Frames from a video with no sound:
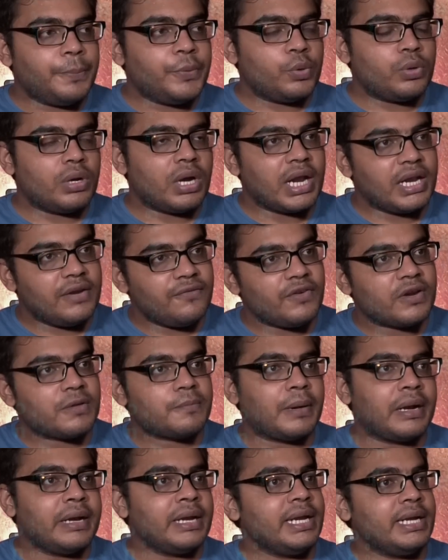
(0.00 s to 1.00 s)
கம்ப்யூட்டர் நான்
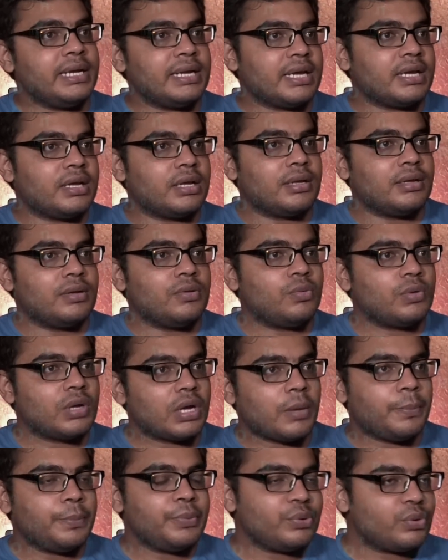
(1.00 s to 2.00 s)
இன்ஃபெக்ட் பண்ணிட்டேன்
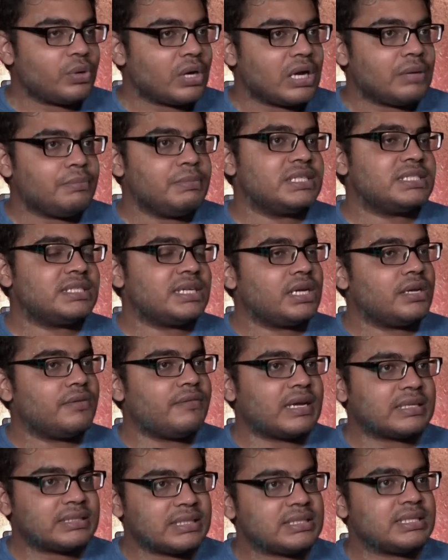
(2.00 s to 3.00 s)
உங்கள் கம்ப்யூட்டர்
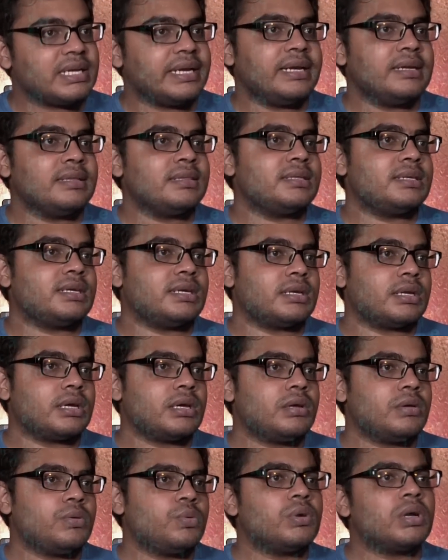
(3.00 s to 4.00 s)
அட்மினிஸ்ட்ரேட்டிவ் ஆக்சஸ் நான் எடுத்துட்டேன்னா
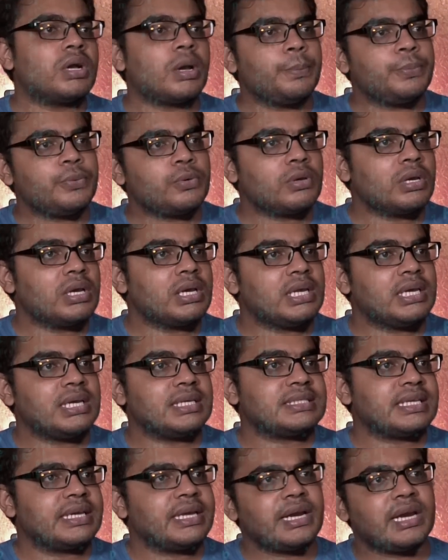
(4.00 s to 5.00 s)
உங்கள் கம்ப்யூட்டரில்
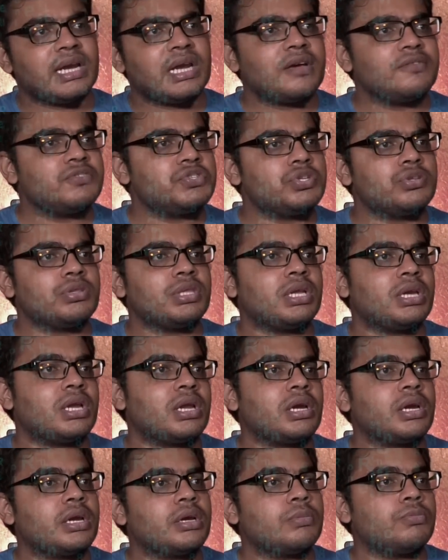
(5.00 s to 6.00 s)
நீங்கள் செய்கிற எல்லா விஷயத்தையும்
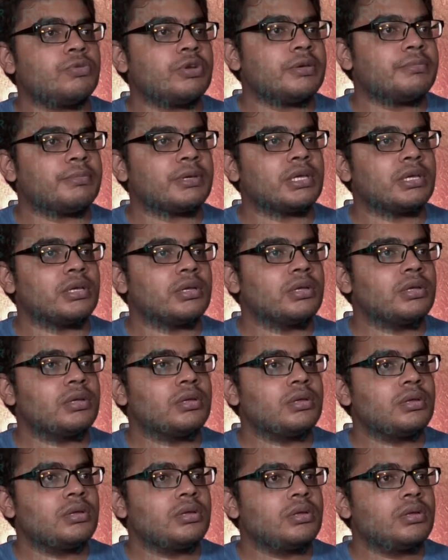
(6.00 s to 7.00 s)
என்னால் எடுக்க முடியுமே
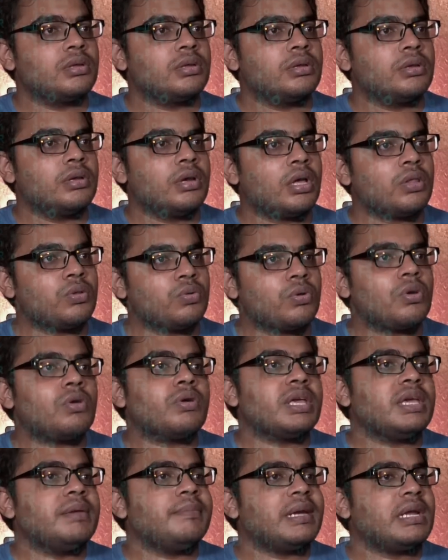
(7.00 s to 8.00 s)
அது
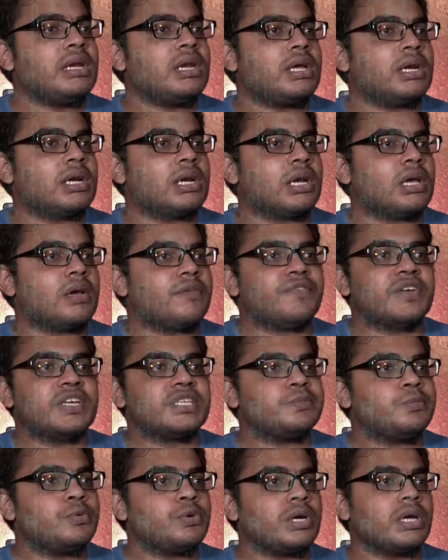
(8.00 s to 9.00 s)
உங்களோட இமெயிலாக இருக்கலாம்
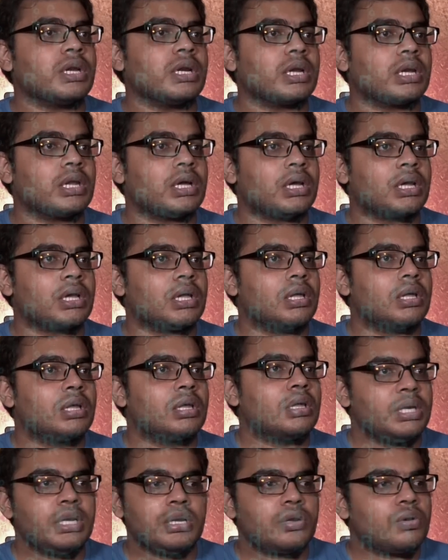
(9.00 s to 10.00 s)
ஃபேஸ்புக்காக இருக்கலாம்
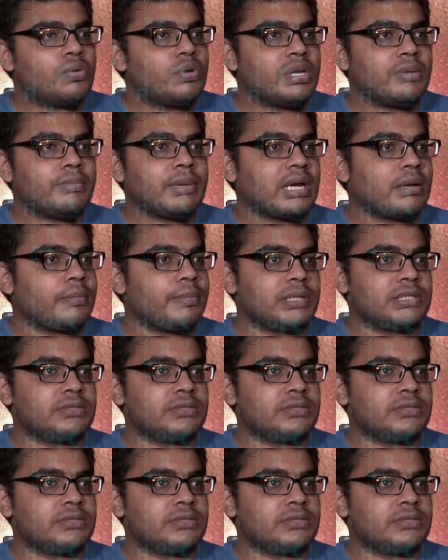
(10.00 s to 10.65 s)
இன்க்ளூடிங் பேங்க்